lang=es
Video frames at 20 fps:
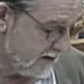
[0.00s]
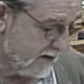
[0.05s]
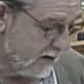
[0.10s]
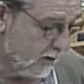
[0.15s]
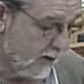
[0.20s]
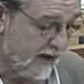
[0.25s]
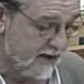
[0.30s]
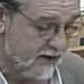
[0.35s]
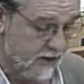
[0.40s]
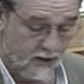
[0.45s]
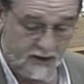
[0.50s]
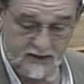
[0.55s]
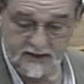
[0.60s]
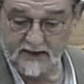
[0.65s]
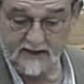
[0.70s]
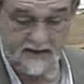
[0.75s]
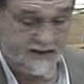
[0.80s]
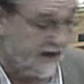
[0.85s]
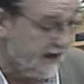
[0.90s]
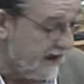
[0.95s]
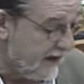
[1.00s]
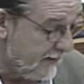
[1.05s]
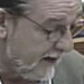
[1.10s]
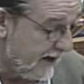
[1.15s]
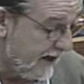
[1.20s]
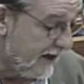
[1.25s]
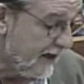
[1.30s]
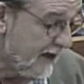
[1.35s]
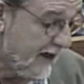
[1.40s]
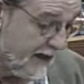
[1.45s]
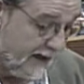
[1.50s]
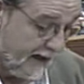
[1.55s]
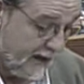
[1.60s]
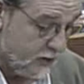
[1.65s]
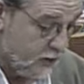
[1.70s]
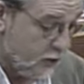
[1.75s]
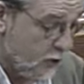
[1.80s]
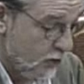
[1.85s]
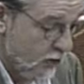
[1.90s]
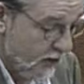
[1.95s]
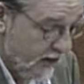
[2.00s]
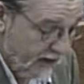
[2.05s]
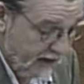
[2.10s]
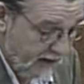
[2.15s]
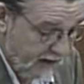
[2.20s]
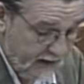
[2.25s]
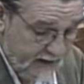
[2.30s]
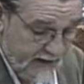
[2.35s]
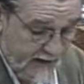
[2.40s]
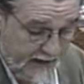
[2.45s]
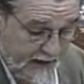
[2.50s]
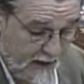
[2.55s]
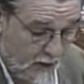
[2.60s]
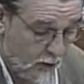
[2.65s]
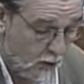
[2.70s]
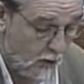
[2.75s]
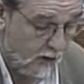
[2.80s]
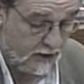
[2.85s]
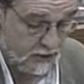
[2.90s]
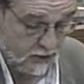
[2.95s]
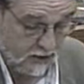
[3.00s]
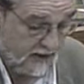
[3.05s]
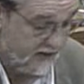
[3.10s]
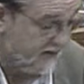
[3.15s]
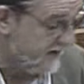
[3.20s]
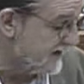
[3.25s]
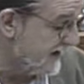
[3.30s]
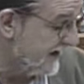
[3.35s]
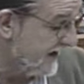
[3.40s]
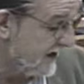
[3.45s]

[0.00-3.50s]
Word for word: ocasiones en esta Cámara, que son eh, de cajón, que son necesarias,